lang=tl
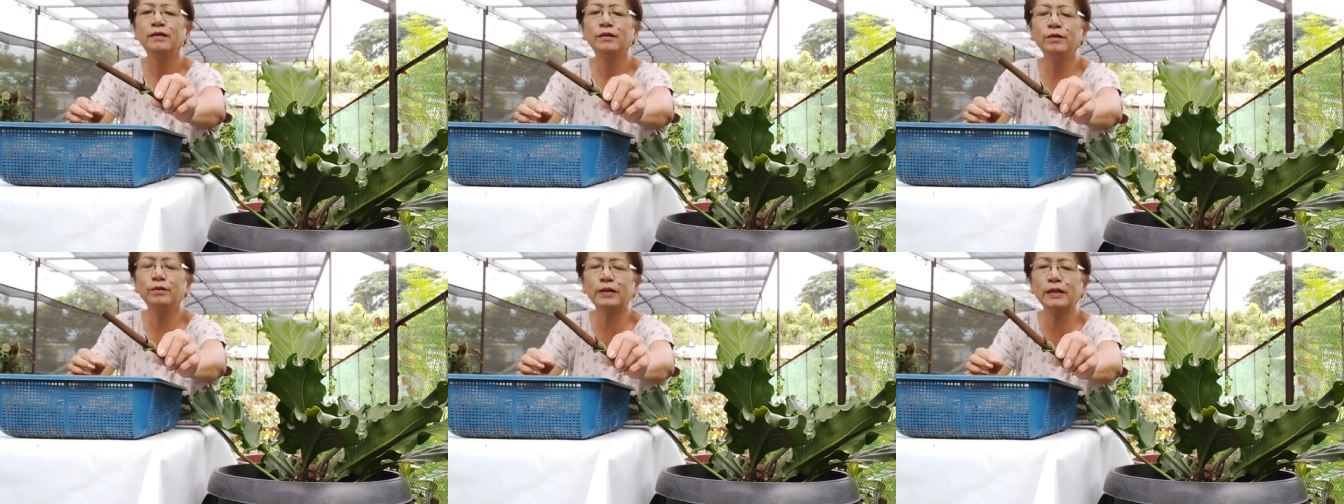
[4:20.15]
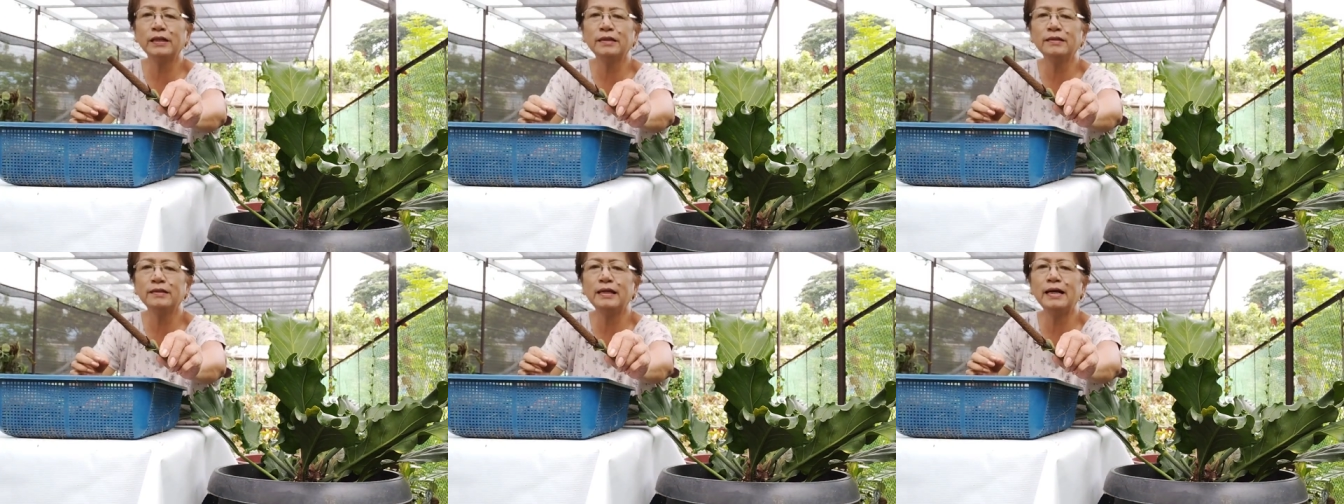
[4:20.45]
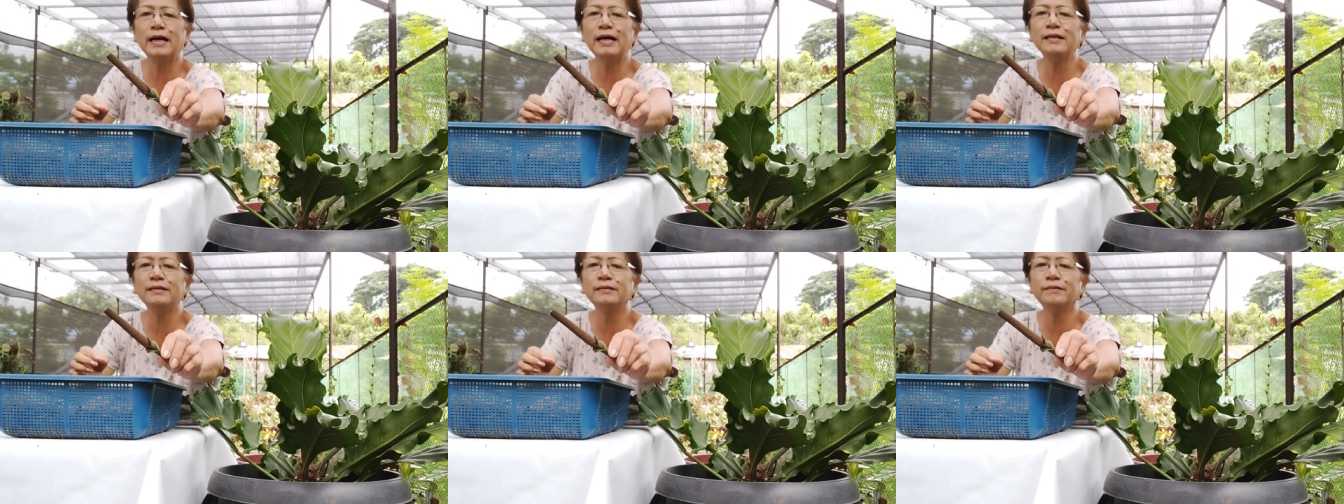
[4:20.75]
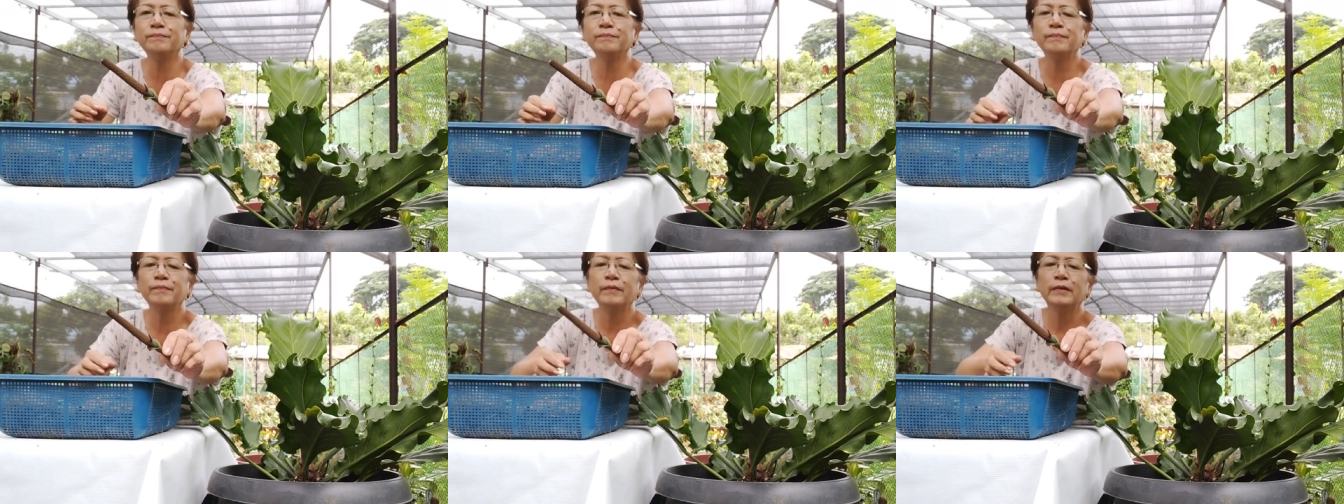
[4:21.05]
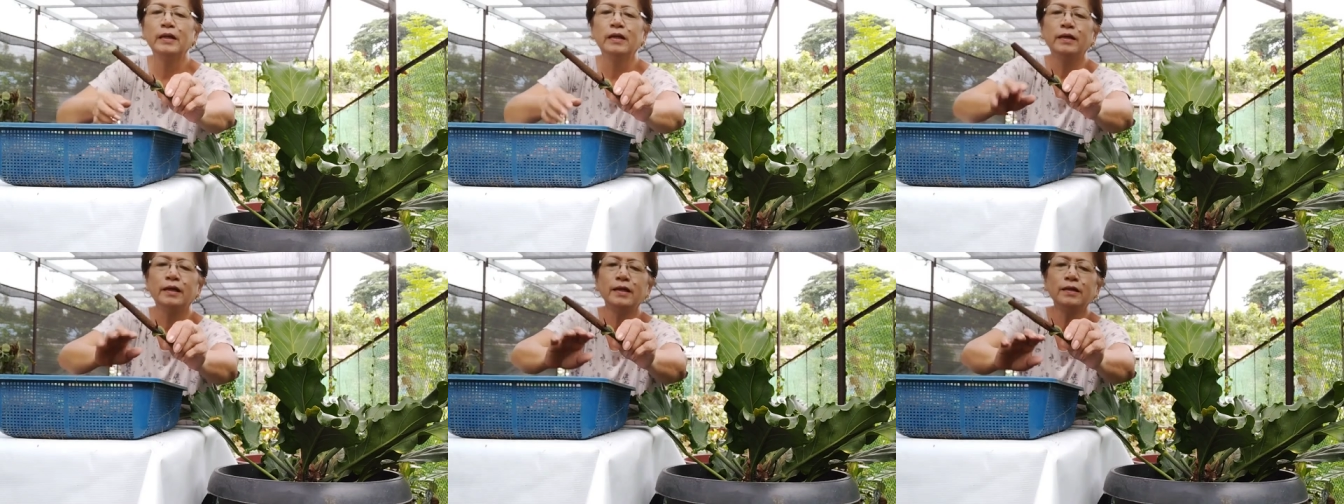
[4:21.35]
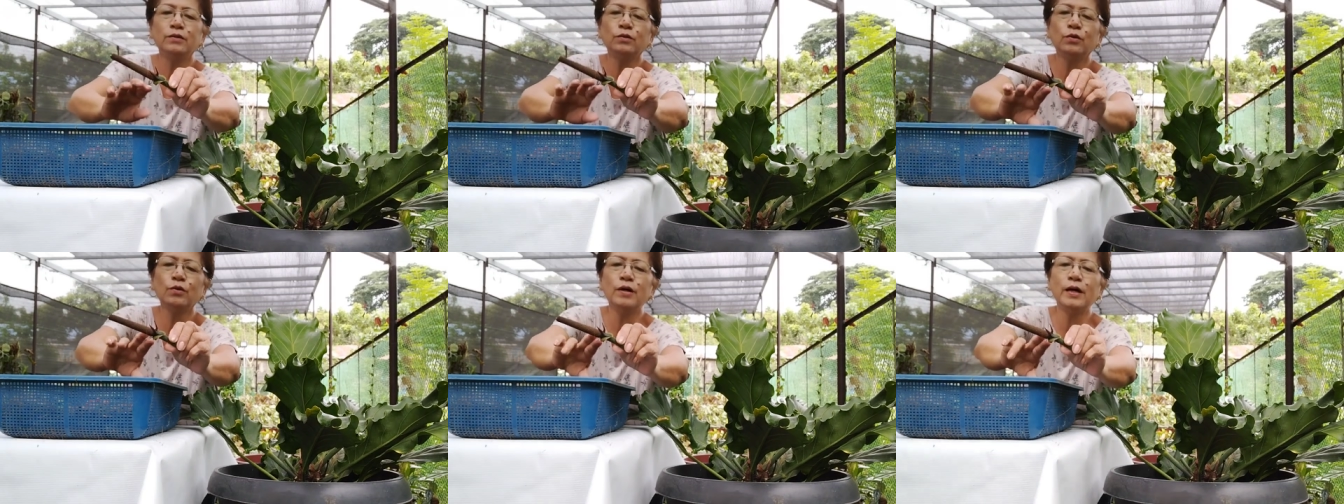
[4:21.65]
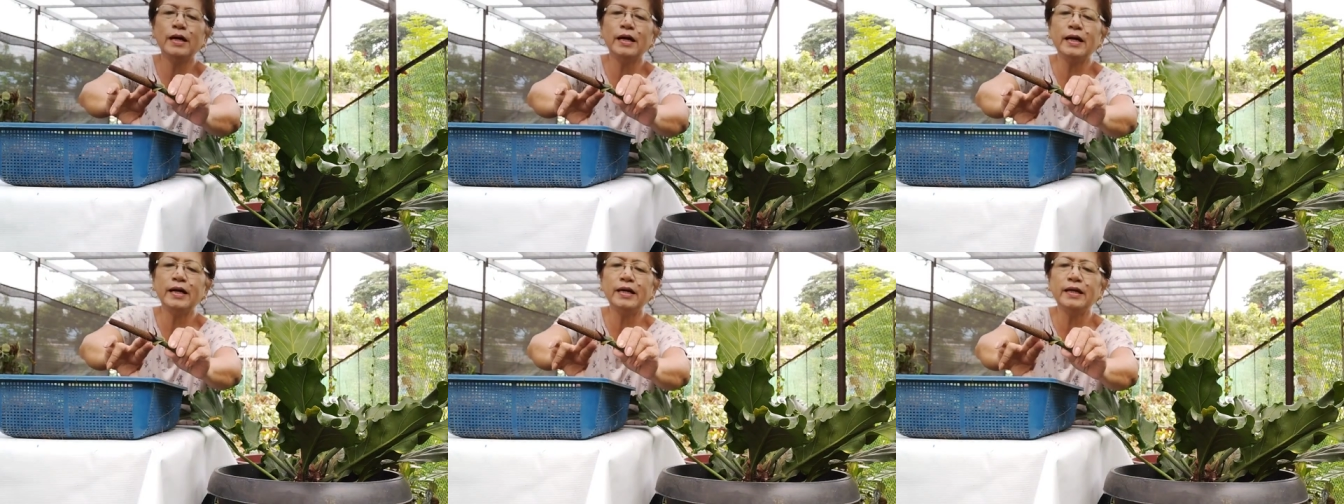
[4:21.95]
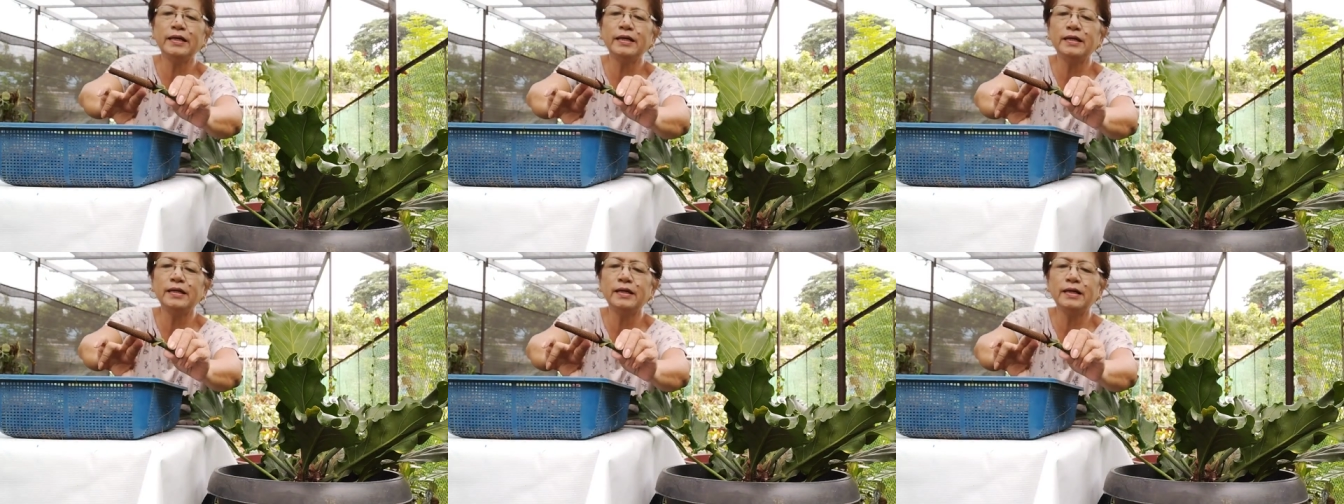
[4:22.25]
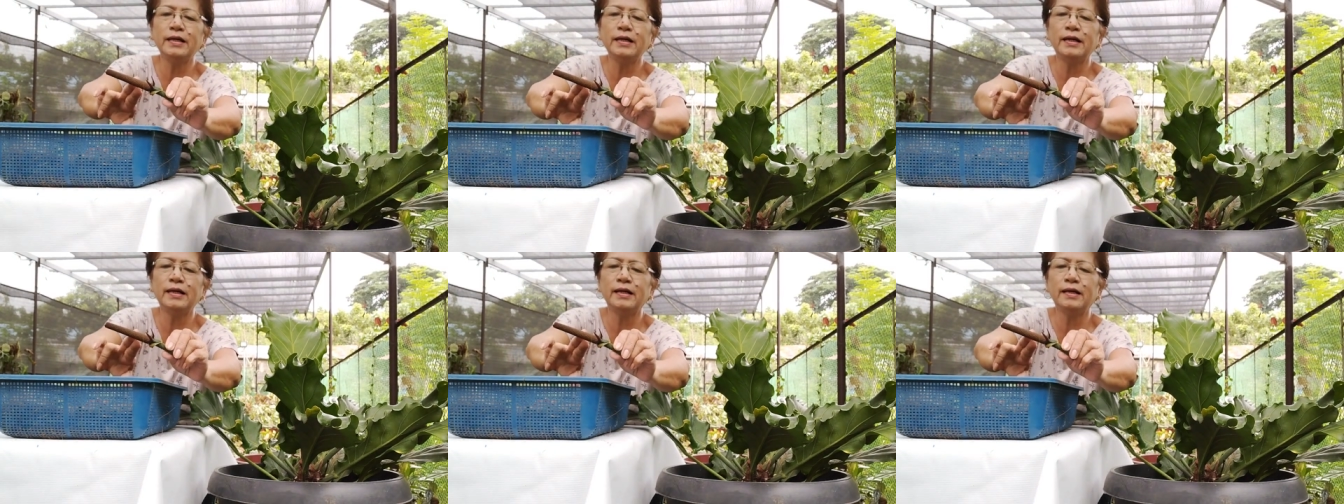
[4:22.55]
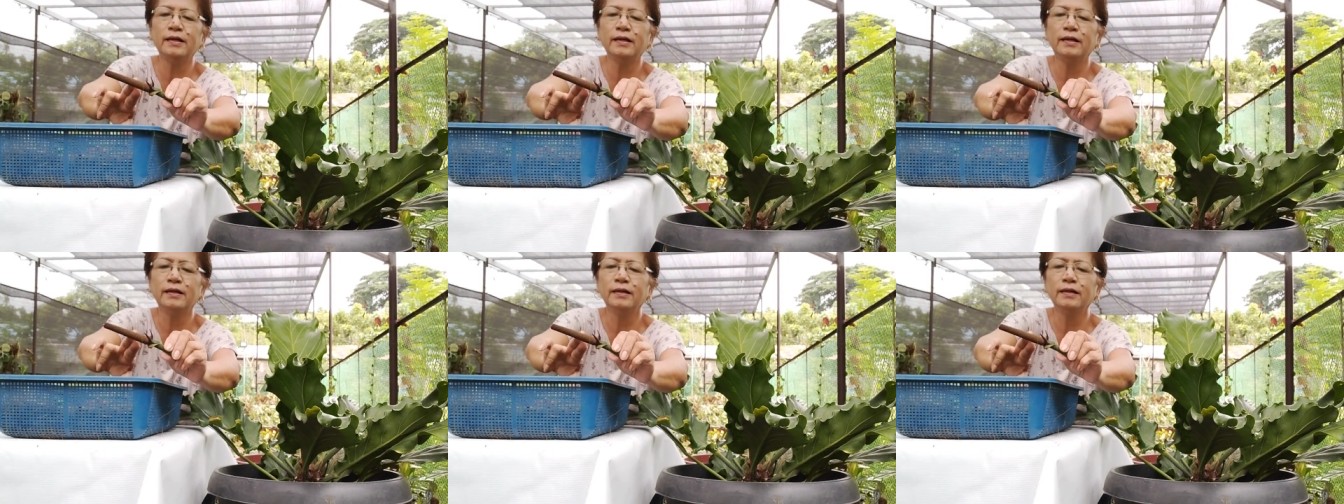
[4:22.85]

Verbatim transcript: Look at that. Ito ay uh,